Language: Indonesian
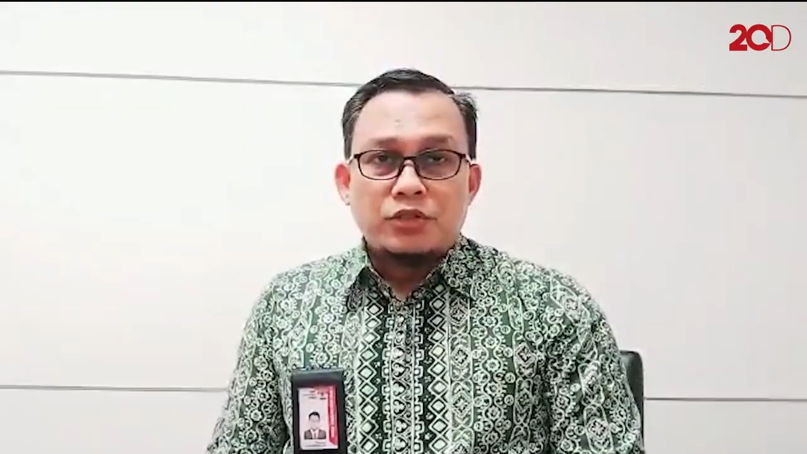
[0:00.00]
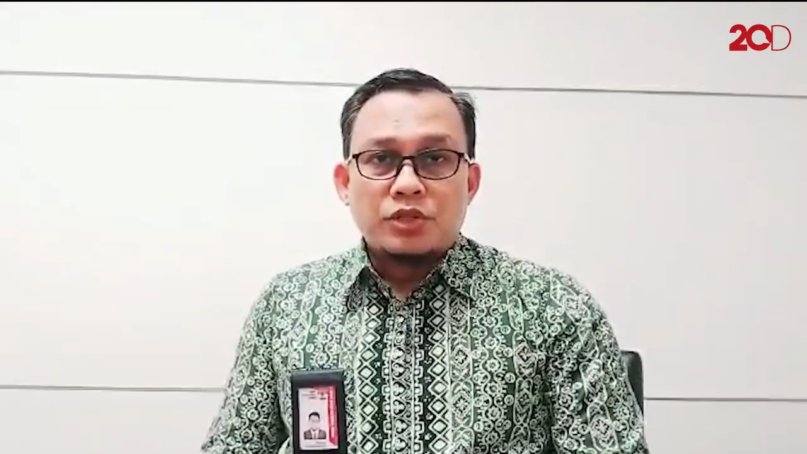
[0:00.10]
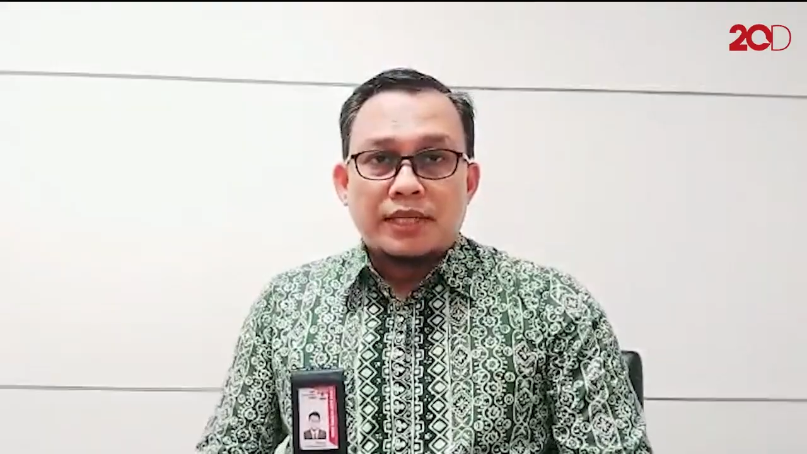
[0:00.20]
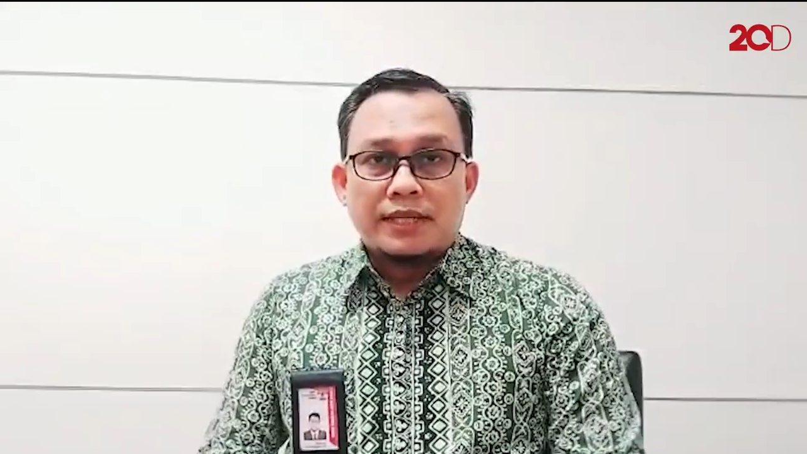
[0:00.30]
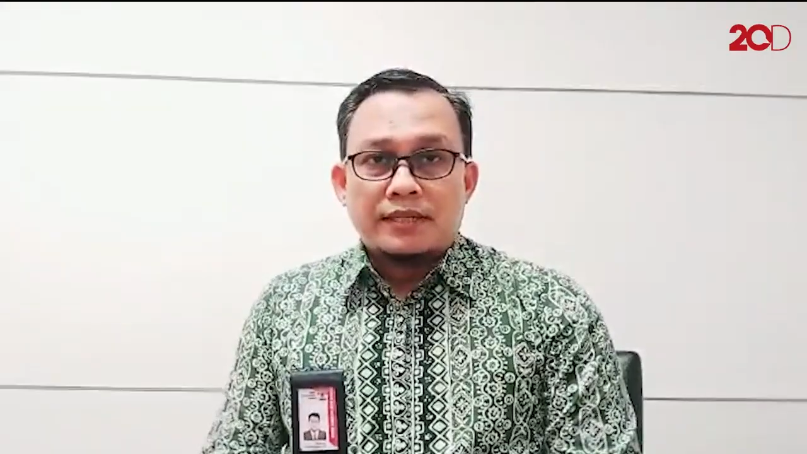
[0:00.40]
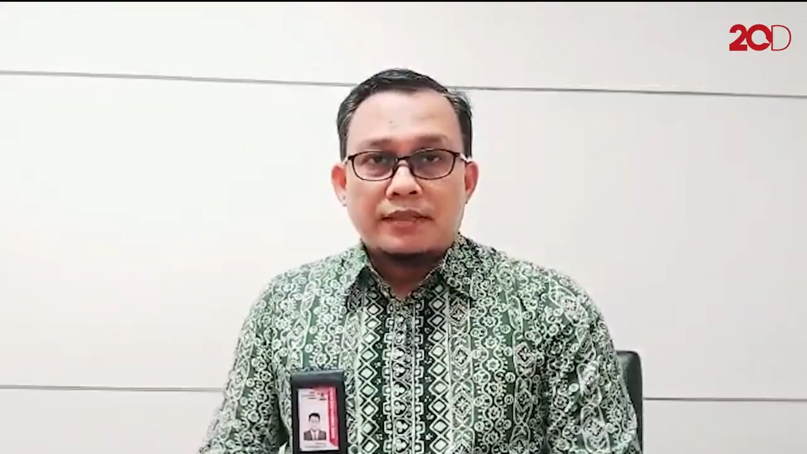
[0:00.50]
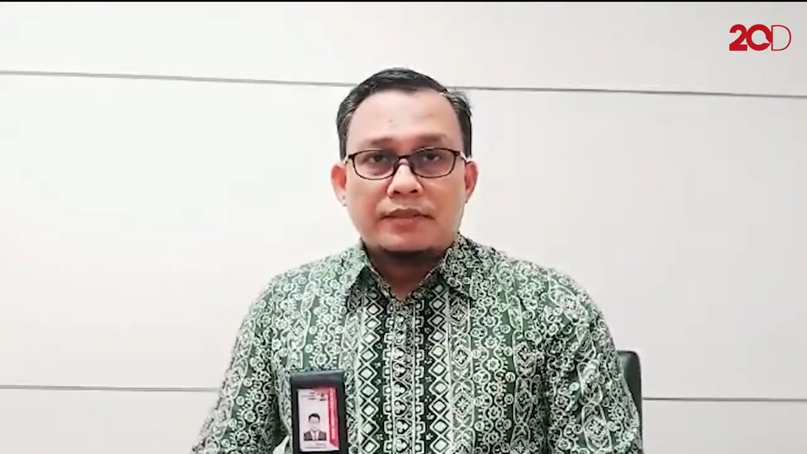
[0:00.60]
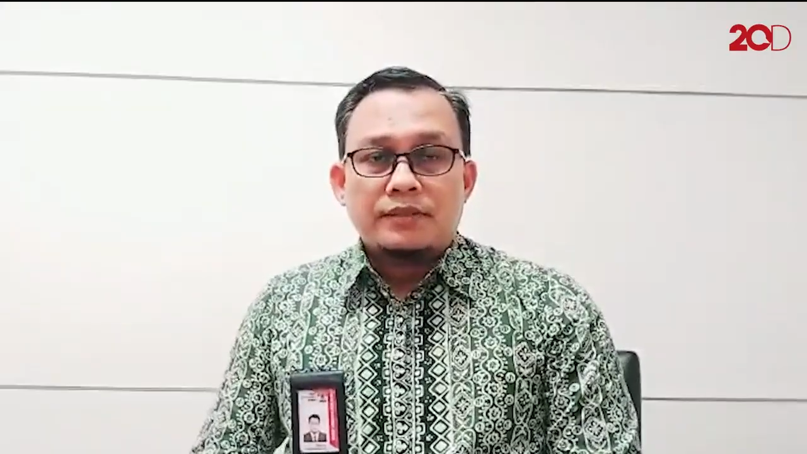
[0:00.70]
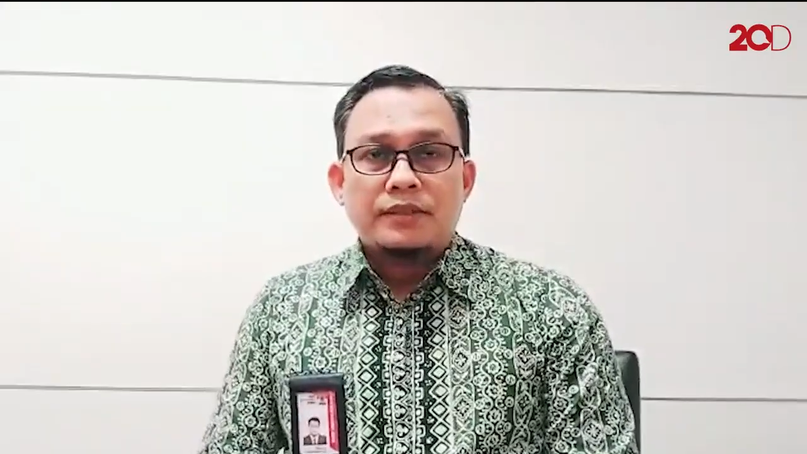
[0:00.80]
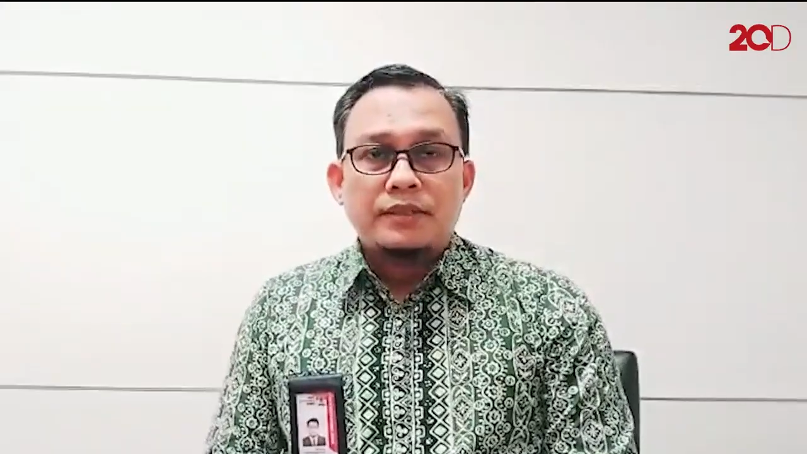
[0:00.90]
juga
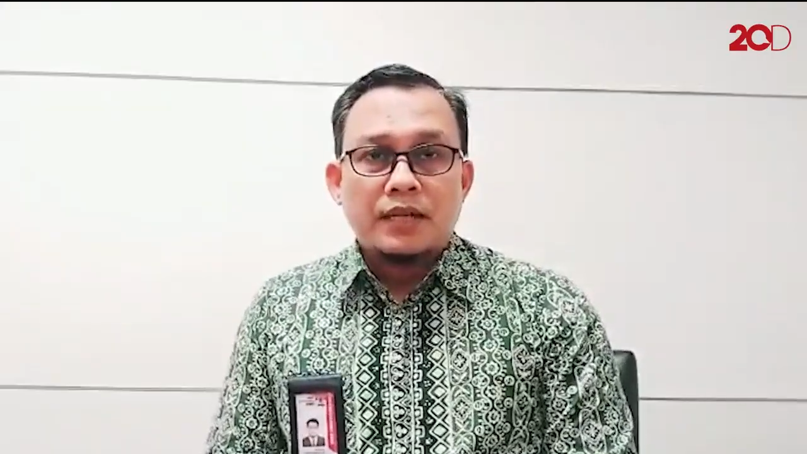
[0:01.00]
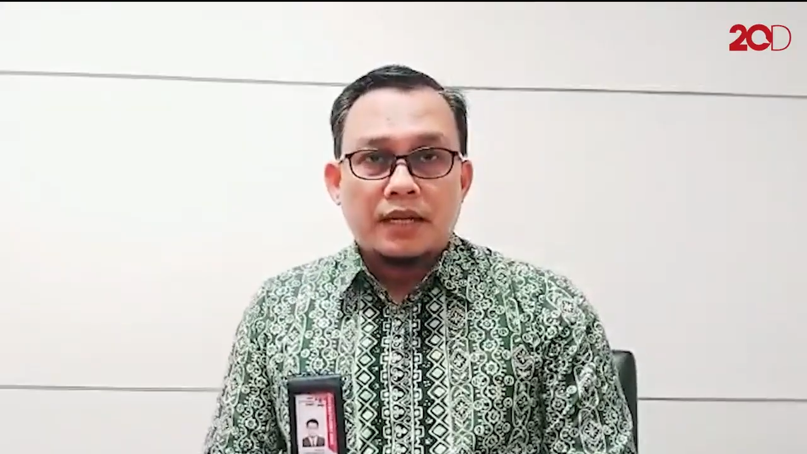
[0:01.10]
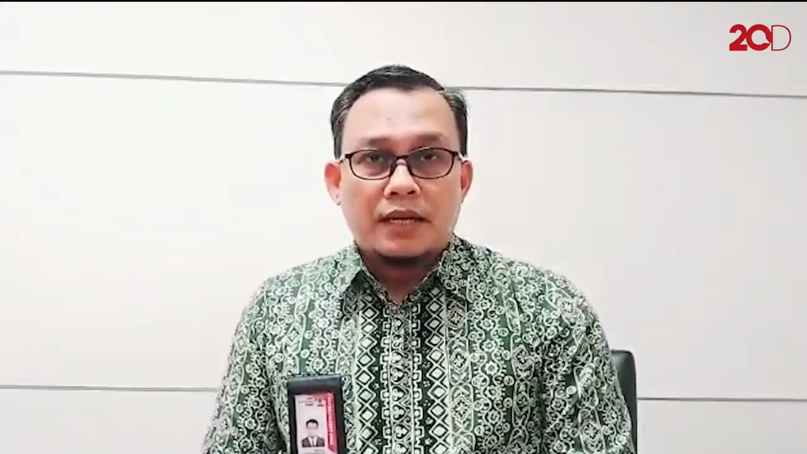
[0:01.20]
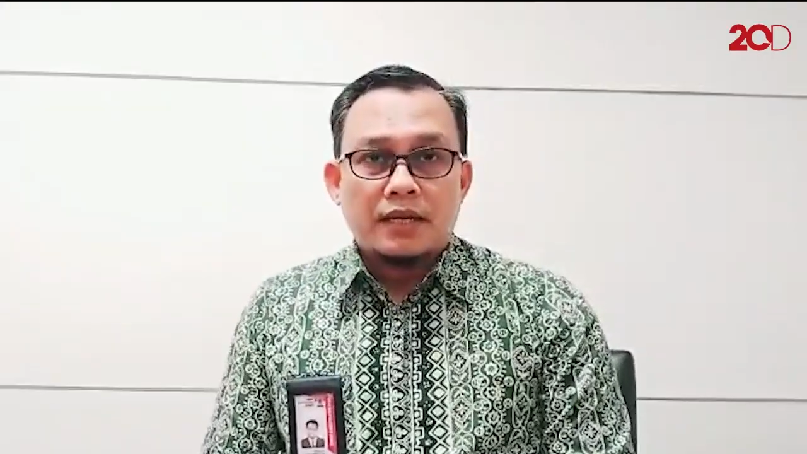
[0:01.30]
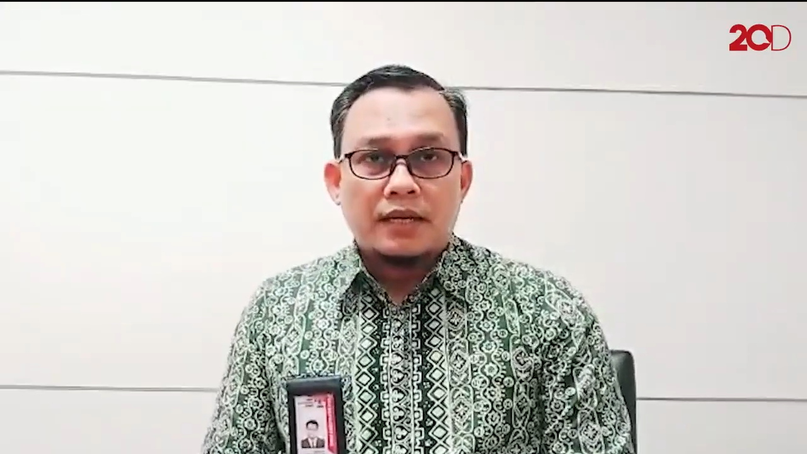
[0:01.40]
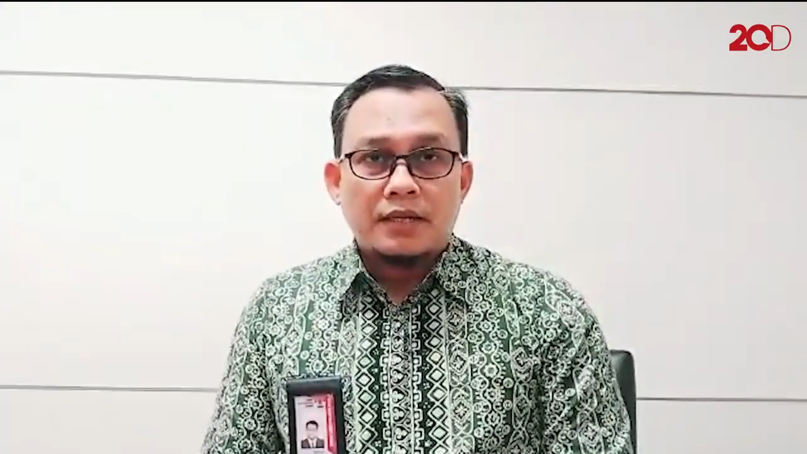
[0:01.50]
telah